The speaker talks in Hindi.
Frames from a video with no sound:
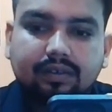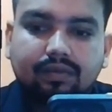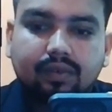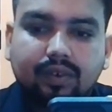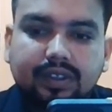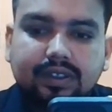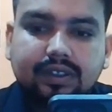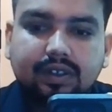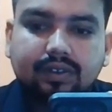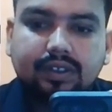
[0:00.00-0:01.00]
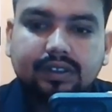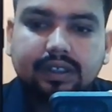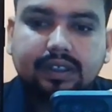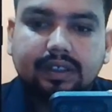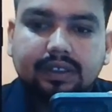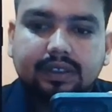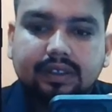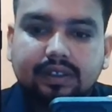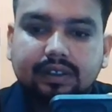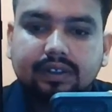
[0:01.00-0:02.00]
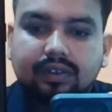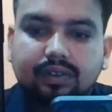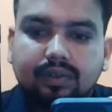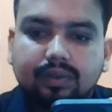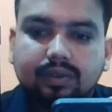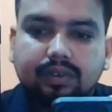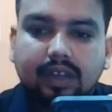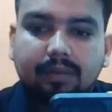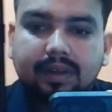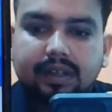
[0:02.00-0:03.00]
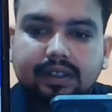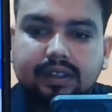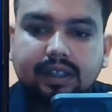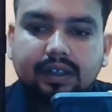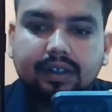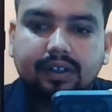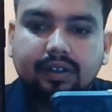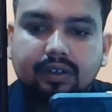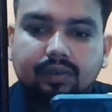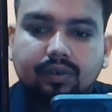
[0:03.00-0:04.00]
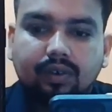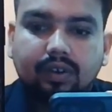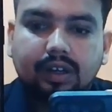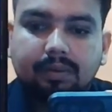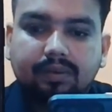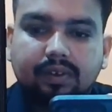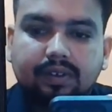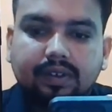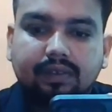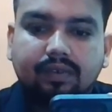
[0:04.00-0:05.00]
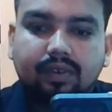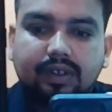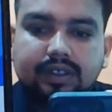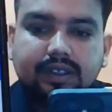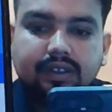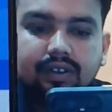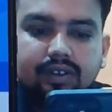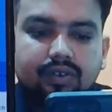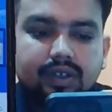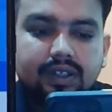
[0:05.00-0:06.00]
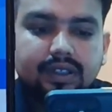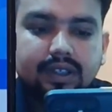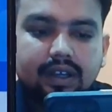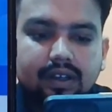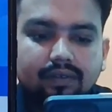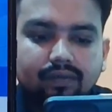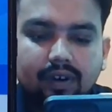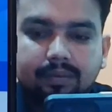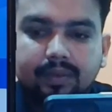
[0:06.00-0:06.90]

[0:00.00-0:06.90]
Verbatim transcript: फोर डिजिट का होना चाहिए तो यहाँ पे कर देते हैं कंटिन्यू और यहाँ पे फिर से फोर डिजिट और इसको कर देते हैं कंफर्म